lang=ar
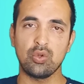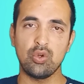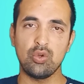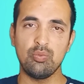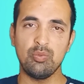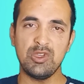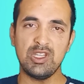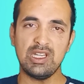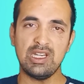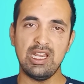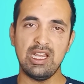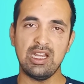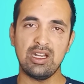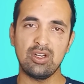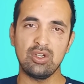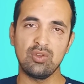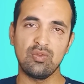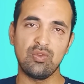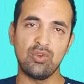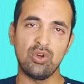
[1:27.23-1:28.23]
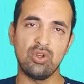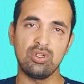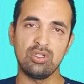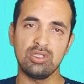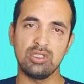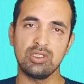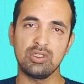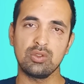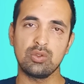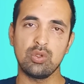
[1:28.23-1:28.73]
كل ما يلحق الفول
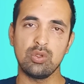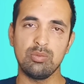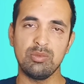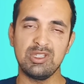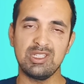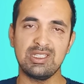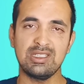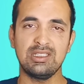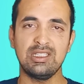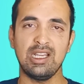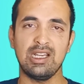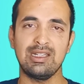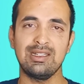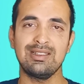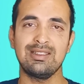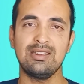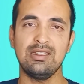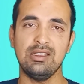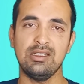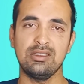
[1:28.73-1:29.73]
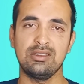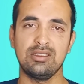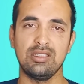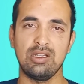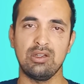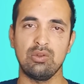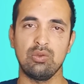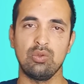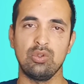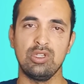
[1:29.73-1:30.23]
كل ما يزيد يغلى السعر
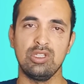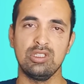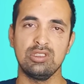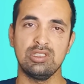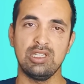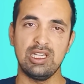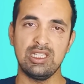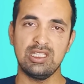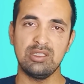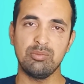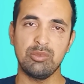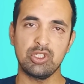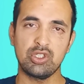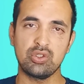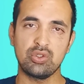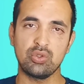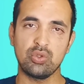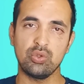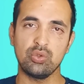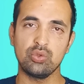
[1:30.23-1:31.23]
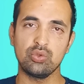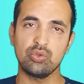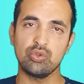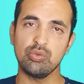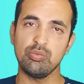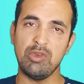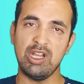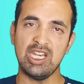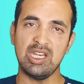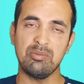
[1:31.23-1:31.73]
تاعو هذه باش تكونوا
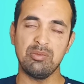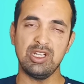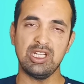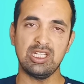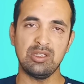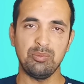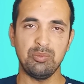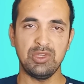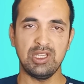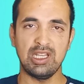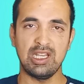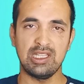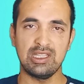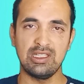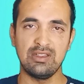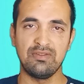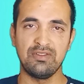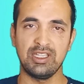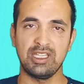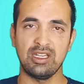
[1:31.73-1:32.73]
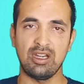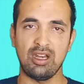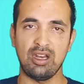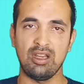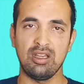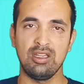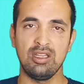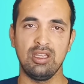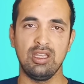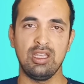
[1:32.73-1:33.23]
نتوما على بالكم بهذه الفكره
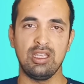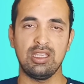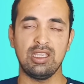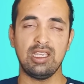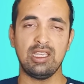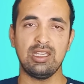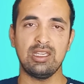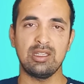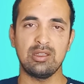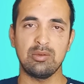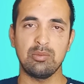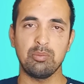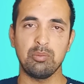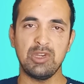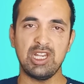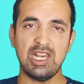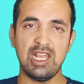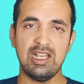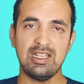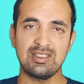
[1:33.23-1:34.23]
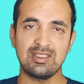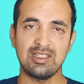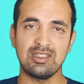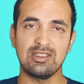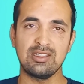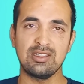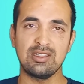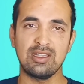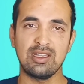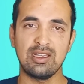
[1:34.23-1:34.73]
يعني من
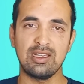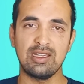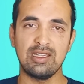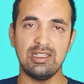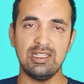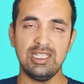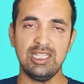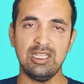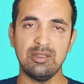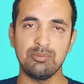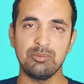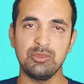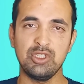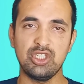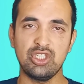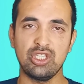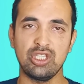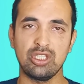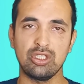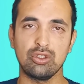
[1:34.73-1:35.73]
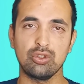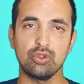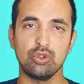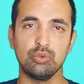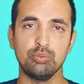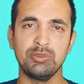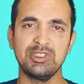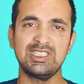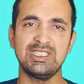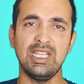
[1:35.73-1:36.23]
الاحسن اللي يحب يشري
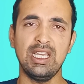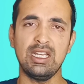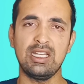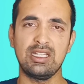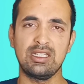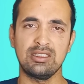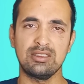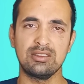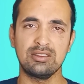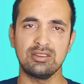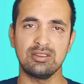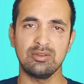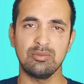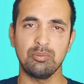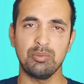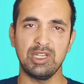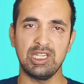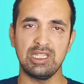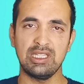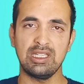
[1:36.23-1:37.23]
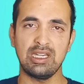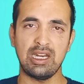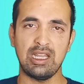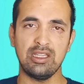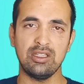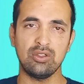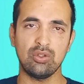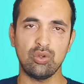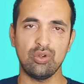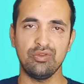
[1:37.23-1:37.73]
ومتاكد باللي
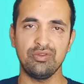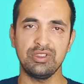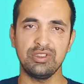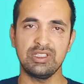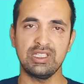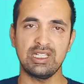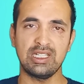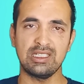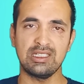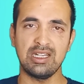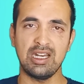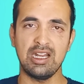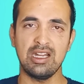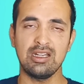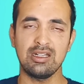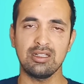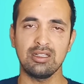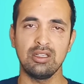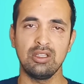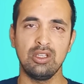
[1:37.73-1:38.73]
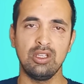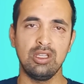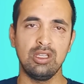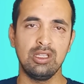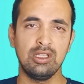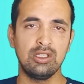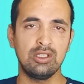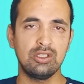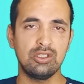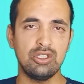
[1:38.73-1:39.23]
راح يروح في ذاك النهار
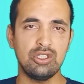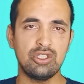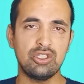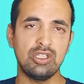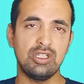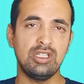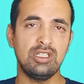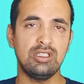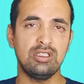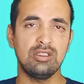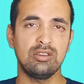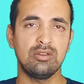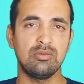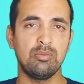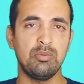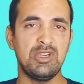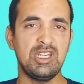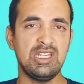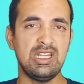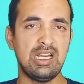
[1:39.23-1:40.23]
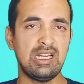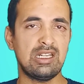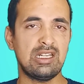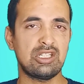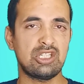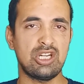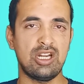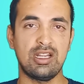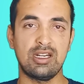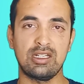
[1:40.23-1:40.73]
يشري من على
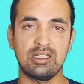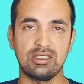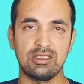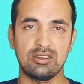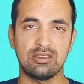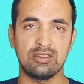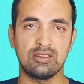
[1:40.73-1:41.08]
شهر